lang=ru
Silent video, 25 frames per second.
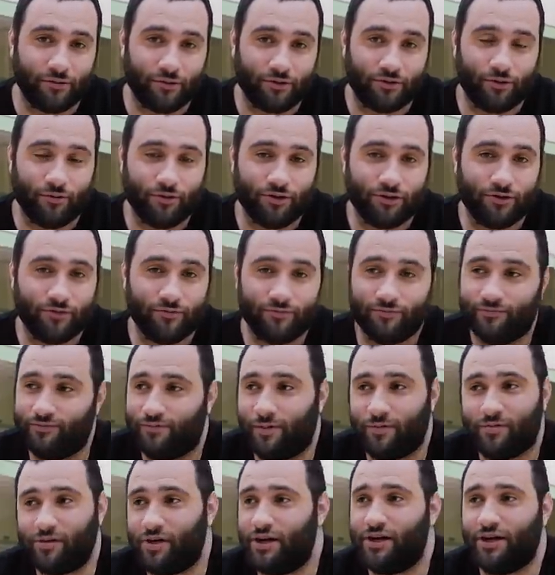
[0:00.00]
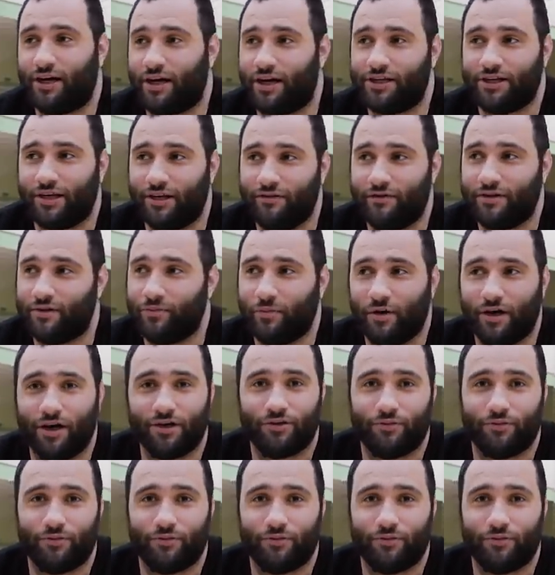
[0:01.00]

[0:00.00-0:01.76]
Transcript: То есть люди вообще не хотели, видимо,